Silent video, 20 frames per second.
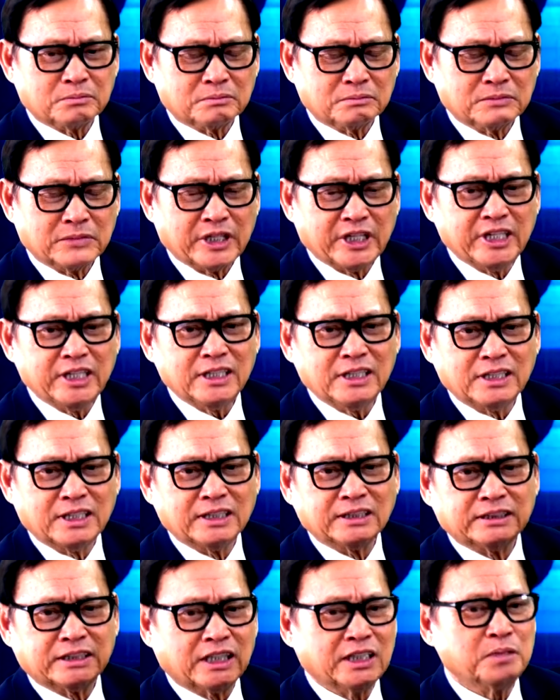Mỹ
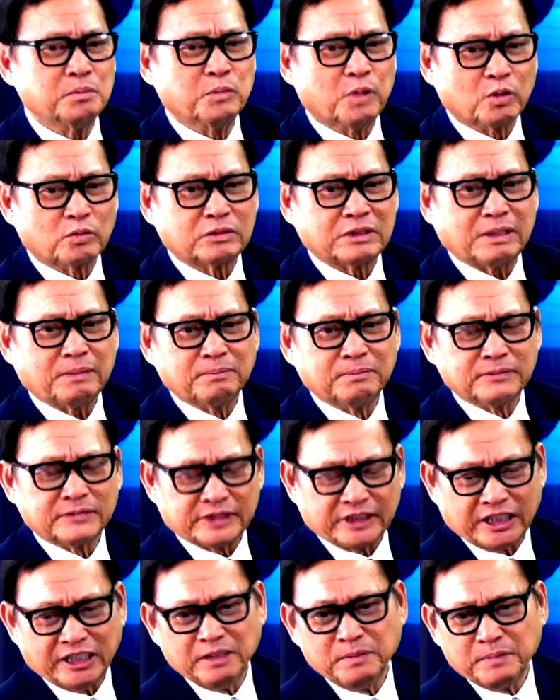lên tới 100
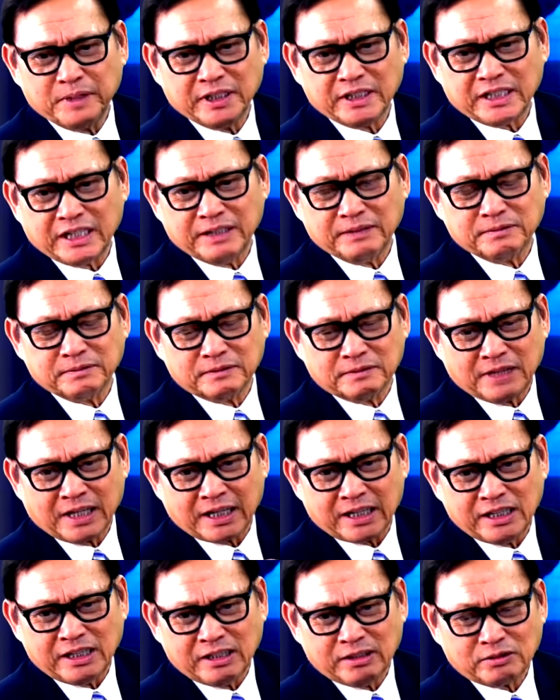tỷ Mỹ kim và
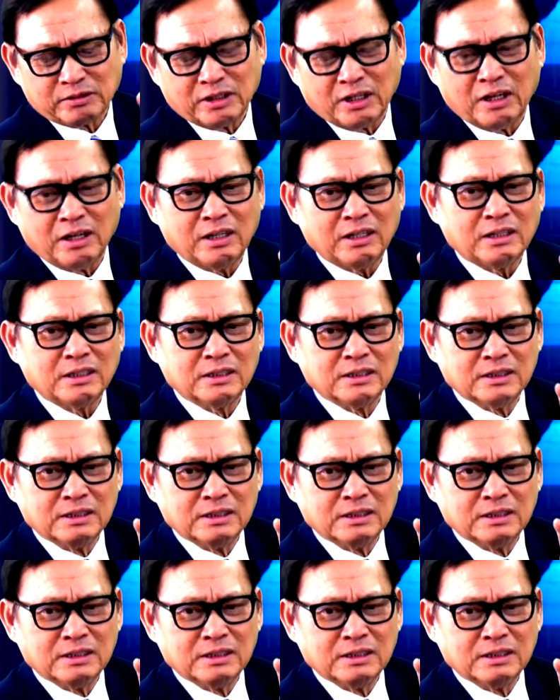cái điều đó